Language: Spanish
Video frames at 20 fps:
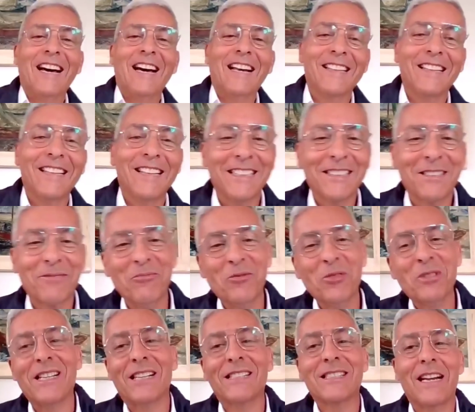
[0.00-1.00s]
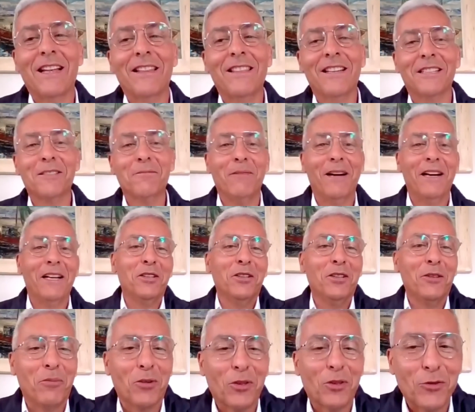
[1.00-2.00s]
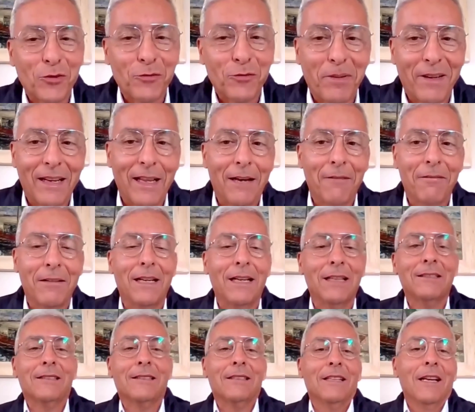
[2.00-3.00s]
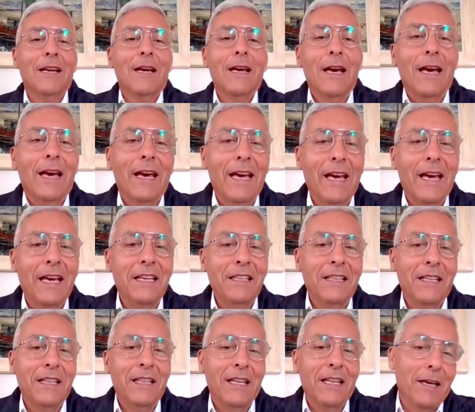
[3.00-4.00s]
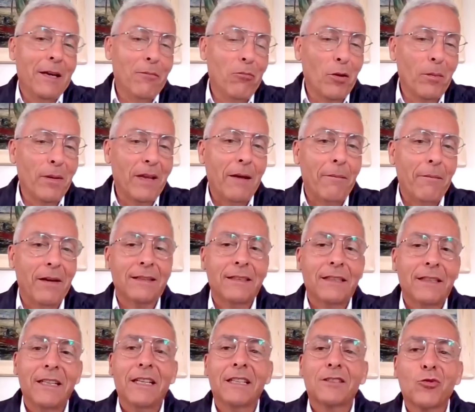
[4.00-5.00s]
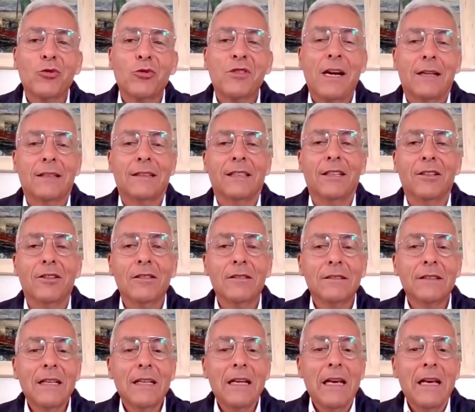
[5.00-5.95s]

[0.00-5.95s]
tardes, muchas gracias Mario por tus palabras eh, y de volver a verte y escucharte, ¿no?